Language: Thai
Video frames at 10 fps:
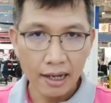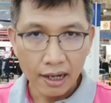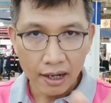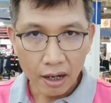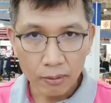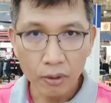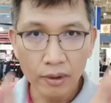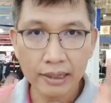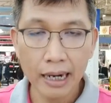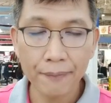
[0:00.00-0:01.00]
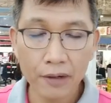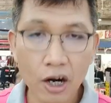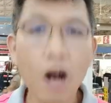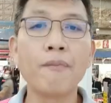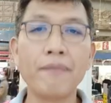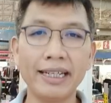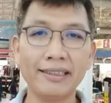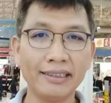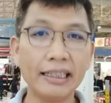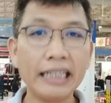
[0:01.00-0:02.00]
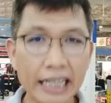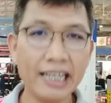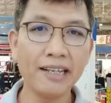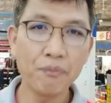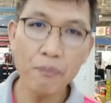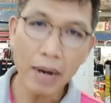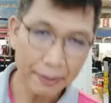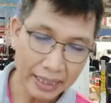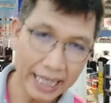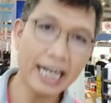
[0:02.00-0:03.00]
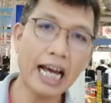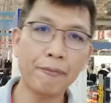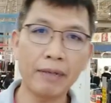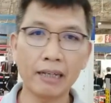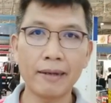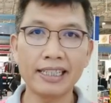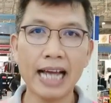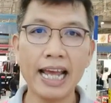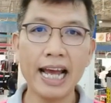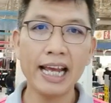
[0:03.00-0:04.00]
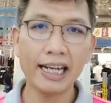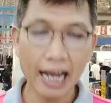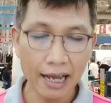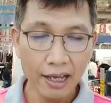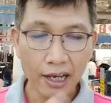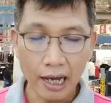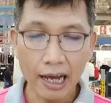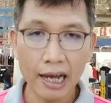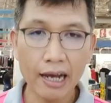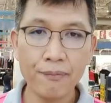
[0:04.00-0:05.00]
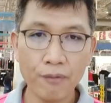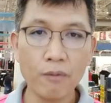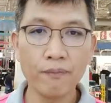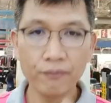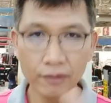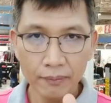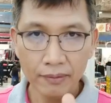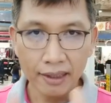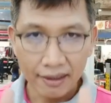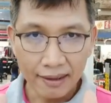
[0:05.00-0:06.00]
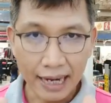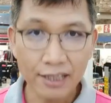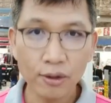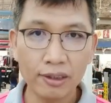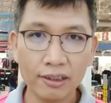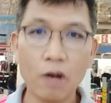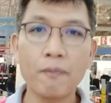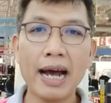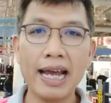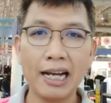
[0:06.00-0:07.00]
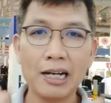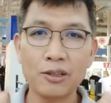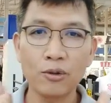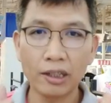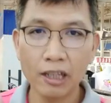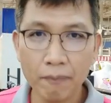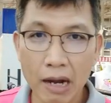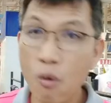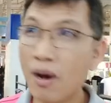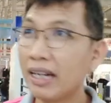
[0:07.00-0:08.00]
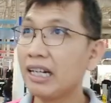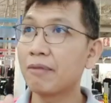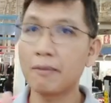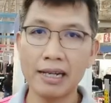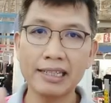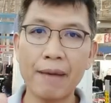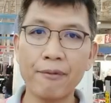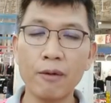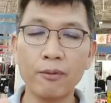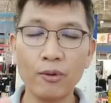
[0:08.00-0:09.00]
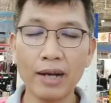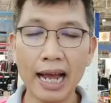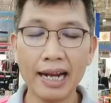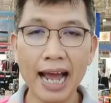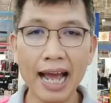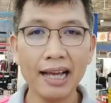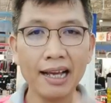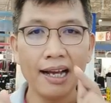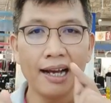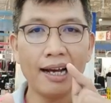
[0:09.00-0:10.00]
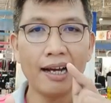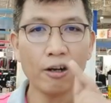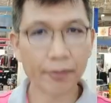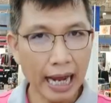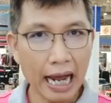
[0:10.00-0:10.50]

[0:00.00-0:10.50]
ขอบคุณสำหรับคอมเมนต์ดีๆ แบบนี้นะฮะเป็นกำลังใจให้กับผมไลฟ์สดต่อไปแล้วก็สู้กันต่อไปวันหนึ่งประมาณ 3 รอบคุณลูกค้านะอะรอบเช้า